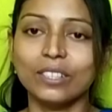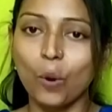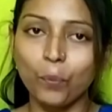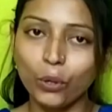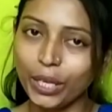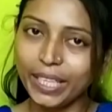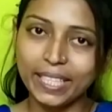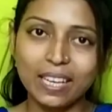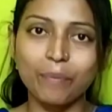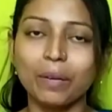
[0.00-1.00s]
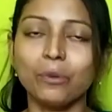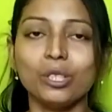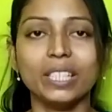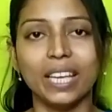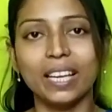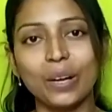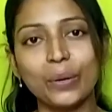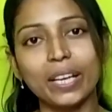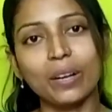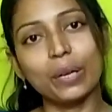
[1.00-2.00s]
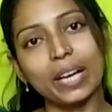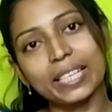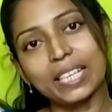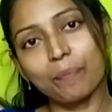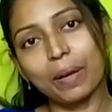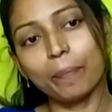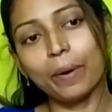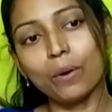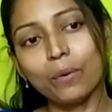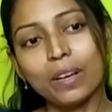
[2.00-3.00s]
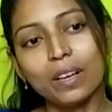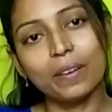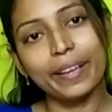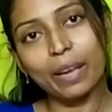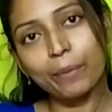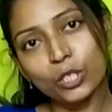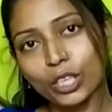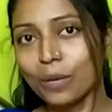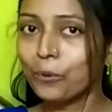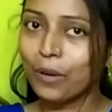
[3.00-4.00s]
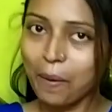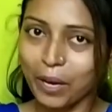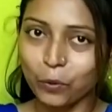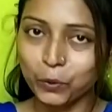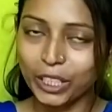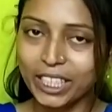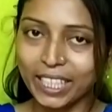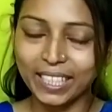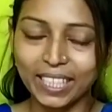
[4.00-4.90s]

সম্পূর্ণ নিজের আমার বলছি এই কারণে কারণ রায়শার পাপাও এই বিষয়টা পুরো আমার উপরে ছেড়ে